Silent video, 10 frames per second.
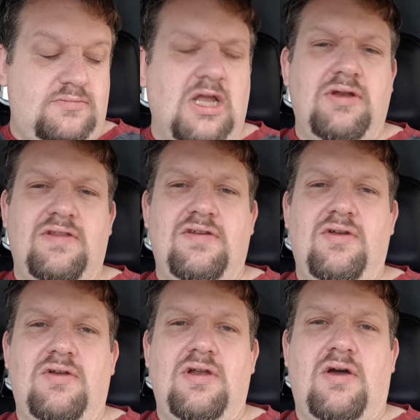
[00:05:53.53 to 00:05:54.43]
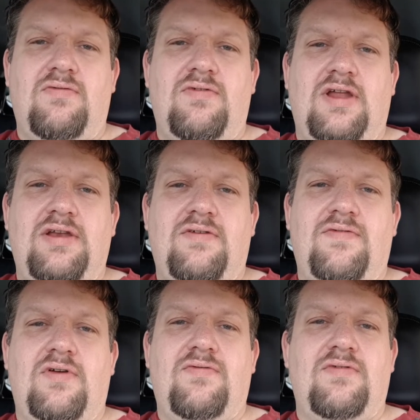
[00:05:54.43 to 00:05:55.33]
da sind noch ein Haufen andere
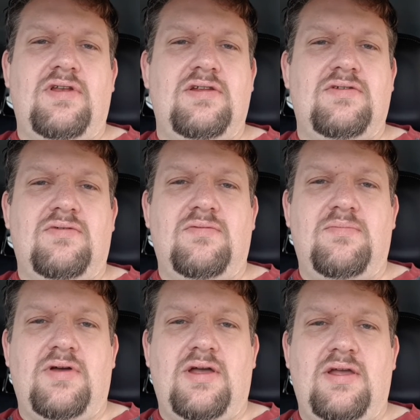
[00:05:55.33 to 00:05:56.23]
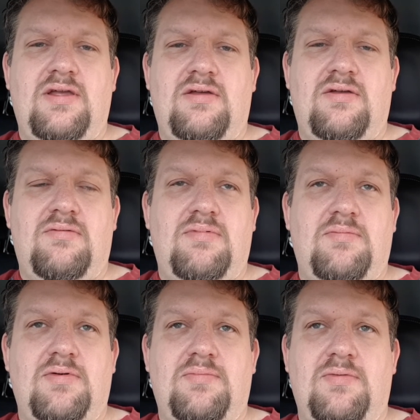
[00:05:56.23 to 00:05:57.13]
Veröffentlichungen bei
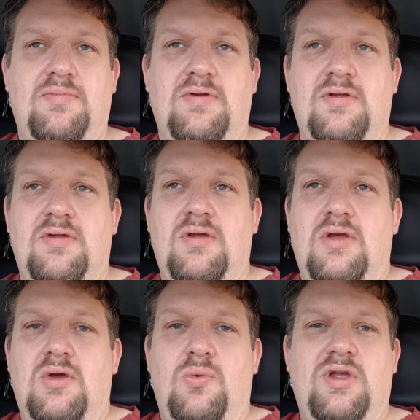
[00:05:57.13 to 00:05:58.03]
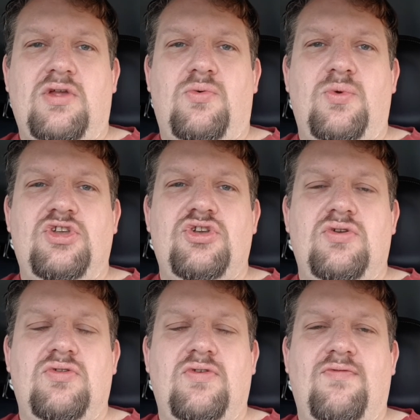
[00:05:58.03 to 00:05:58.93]
äh, Wicked Vision
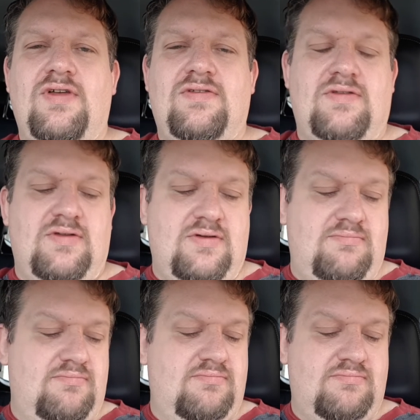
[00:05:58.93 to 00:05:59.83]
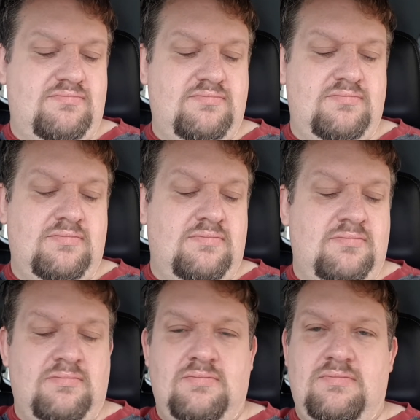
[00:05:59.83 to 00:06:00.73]
und sowas. Ähm,
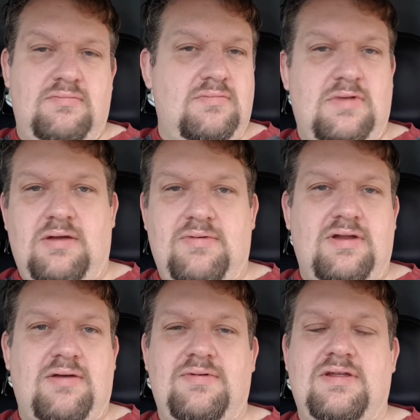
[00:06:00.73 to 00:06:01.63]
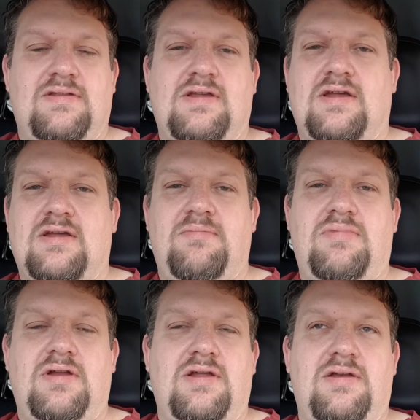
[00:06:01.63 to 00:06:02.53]
aber da habe ich jetzt gar keinen
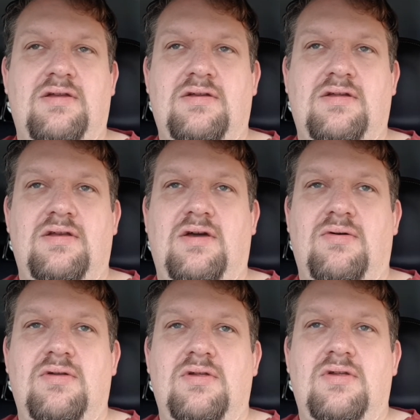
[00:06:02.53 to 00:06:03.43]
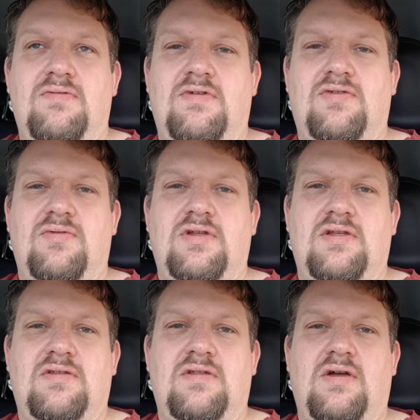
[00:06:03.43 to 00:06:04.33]
Plan. Genau. weiß nur, da
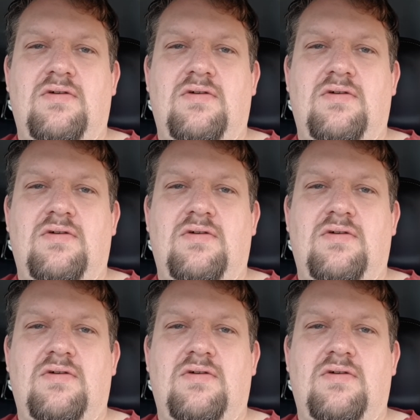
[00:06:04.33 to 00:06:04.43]
ist ein